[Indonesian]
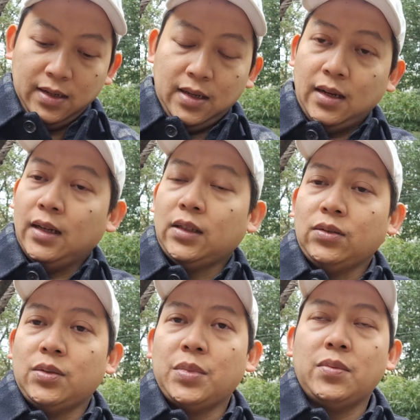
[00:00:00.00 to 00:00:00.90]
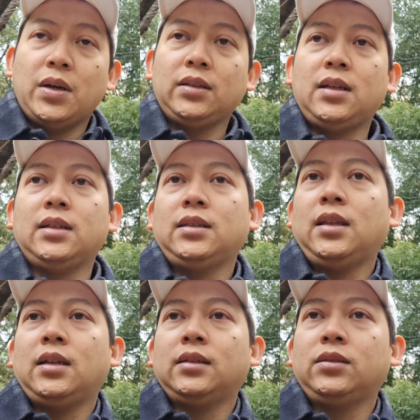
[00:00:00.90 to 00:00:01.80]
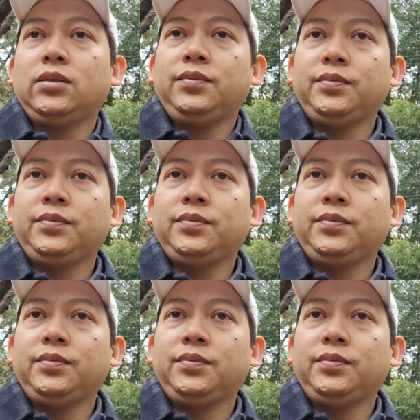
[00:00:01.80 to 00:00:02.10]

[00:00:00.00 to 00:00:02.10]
yang nggak terlalu tebel banget guys nah itu